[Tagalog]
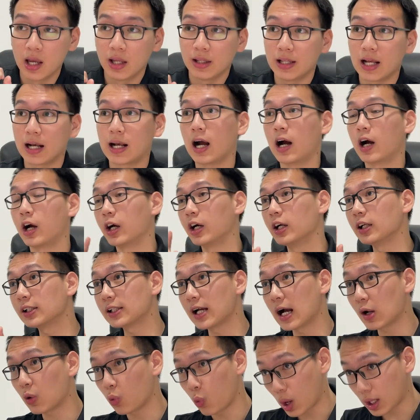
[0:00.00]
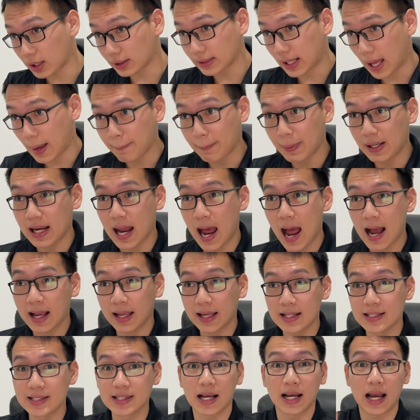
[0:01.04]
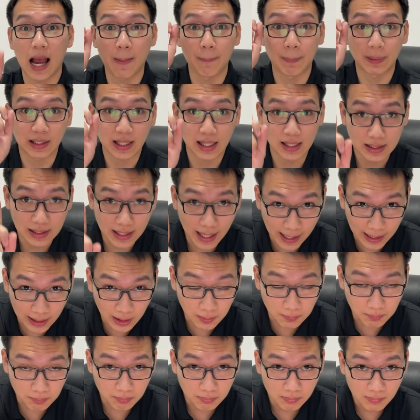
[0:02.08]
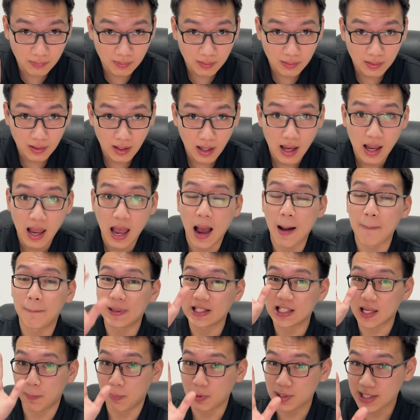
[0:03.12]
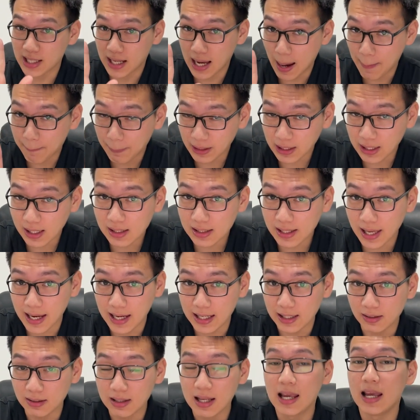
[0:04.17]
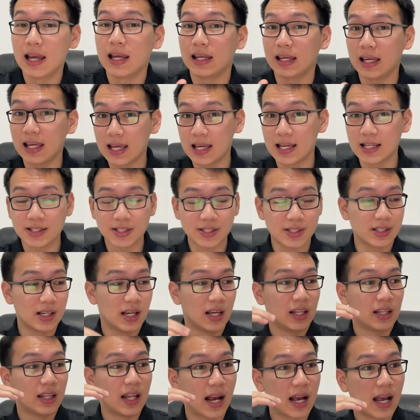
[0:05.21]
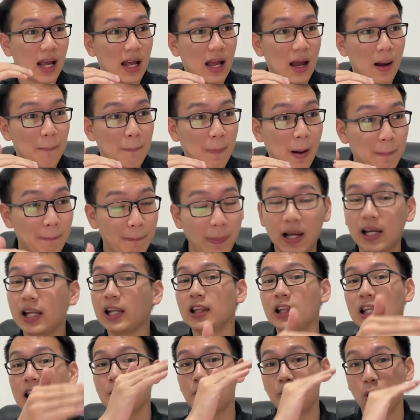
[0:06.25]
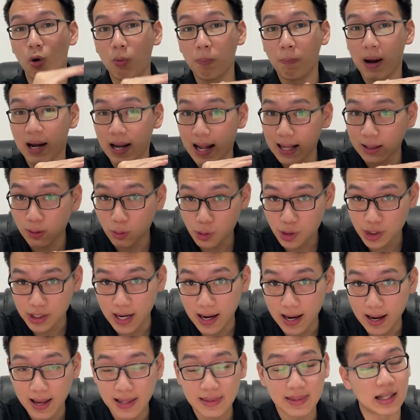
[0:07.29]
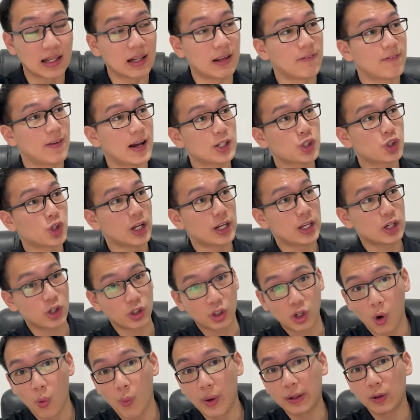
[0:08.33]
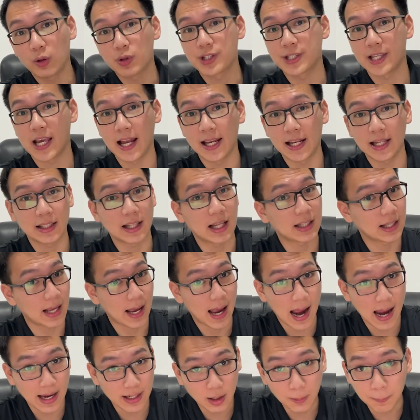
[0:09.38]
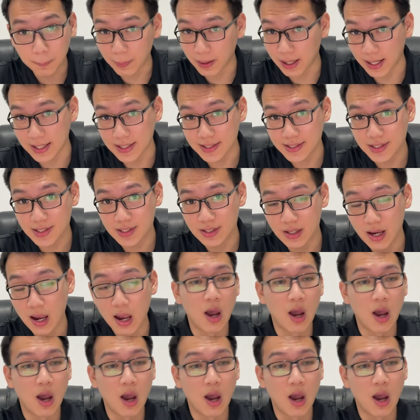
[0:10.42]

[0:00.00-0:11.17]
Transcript: Nag-earn kag kwarta pinaagi sa capital gain. Ang pasabot sa capital gain is nagapagpalit nimo barato siya and then eventually you're going to sell it at a higher price.